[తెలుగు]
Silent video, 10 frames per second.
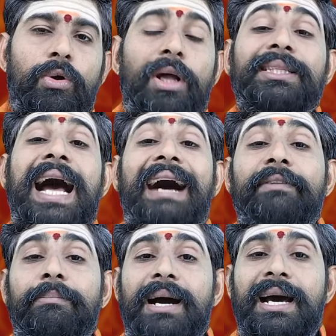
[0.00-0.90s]
కొంత
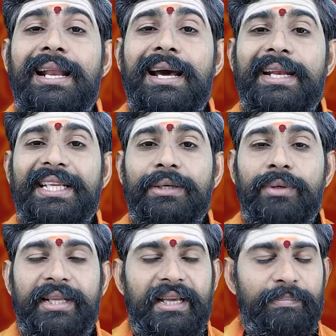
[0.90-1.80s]
అవమానానికి
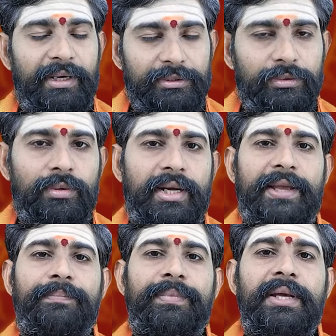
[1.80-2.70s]
గురయ్యే పరిస్థితులు
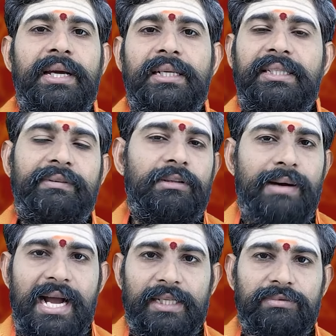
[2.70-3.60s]
ఉన్నాయి జీవిత
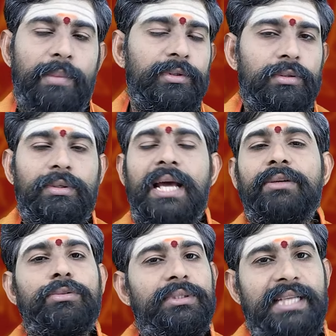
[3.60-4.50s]
భాగస్వామితో కూడా
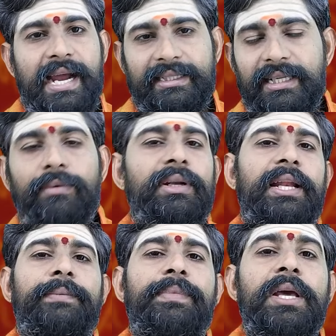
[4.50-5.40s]
కొంచెం జాగ్రత్తగా
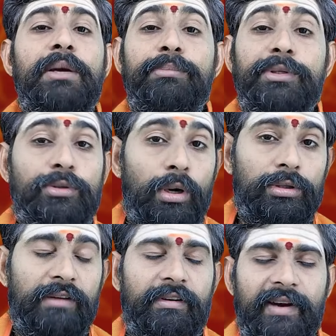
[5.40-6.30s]
ఉండాలి
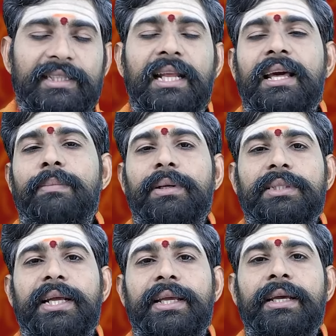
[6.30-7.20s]
మిత్రులతో వివాదాలు
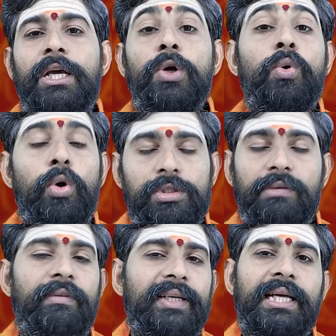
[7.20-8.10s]
కనపడుతున్నాయి కోర్టు
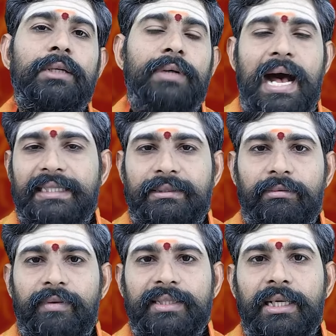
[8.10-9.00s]
వివాదాలు ఆస్తి
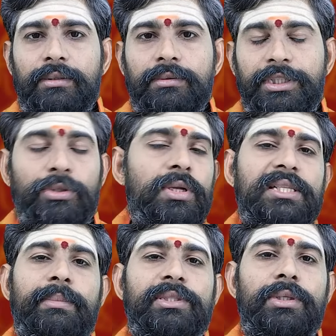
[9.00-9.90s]
వివాదాలు ఇంట్లో
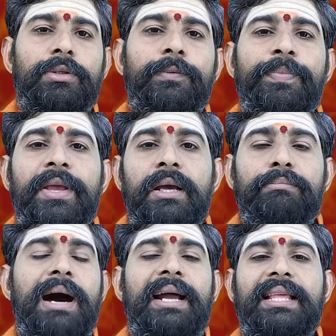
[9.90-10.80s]
సమస్యలు
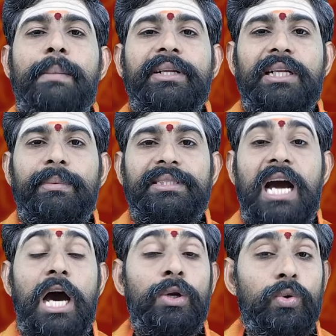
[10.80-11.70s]
భార్యాభర్తల మధ్య
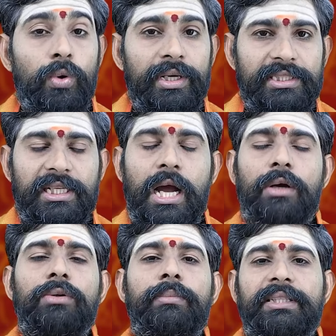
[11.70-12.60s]
అనుకోని
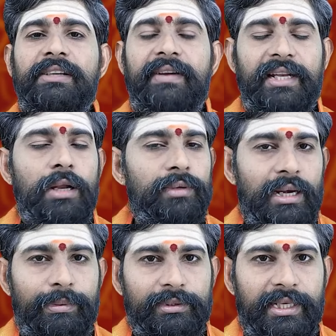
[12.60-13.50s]
చికాకులు మధ్య వైరాలు
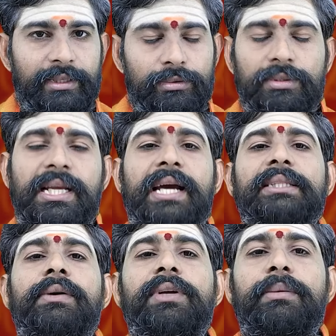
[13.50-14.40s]
కనపడుతున్నాయి కొంచెం
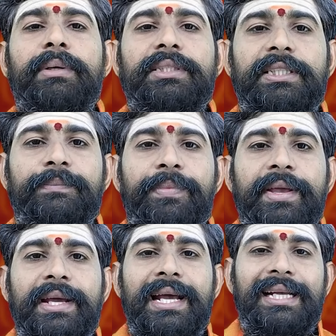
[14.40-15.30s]
జాగ్రత్తగా ఉండడం మంచిది
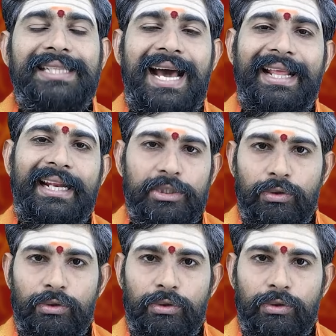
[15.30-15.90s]
శారీరక